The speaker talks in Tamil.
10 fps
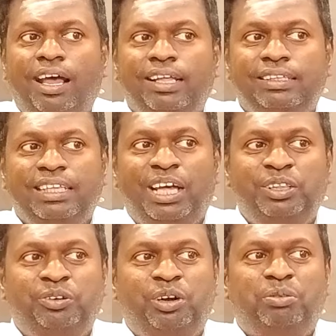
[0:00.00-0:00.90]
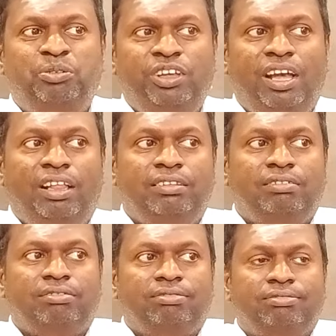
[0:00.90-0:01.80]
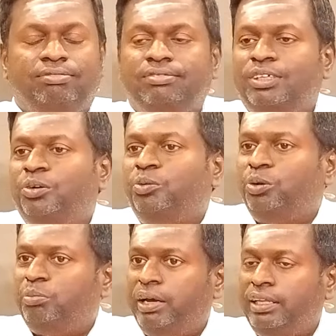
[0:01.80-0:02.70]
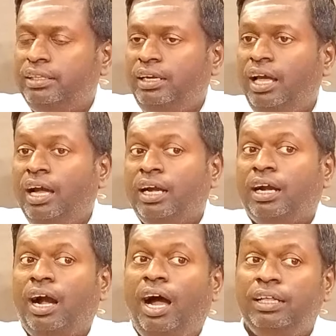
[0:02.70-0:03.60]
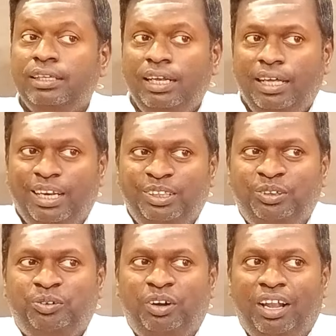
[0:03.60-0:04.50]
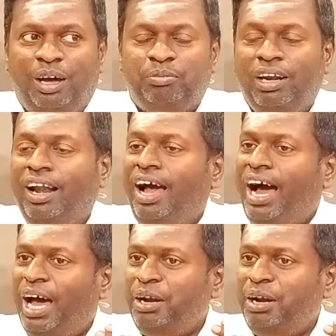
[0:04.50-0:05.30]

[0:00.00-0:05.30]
ஞானத்தை அறிந்து கொள்ள முடியாது ஒரு மனிதன் காதலை அறிந்து கொள்ளாமல்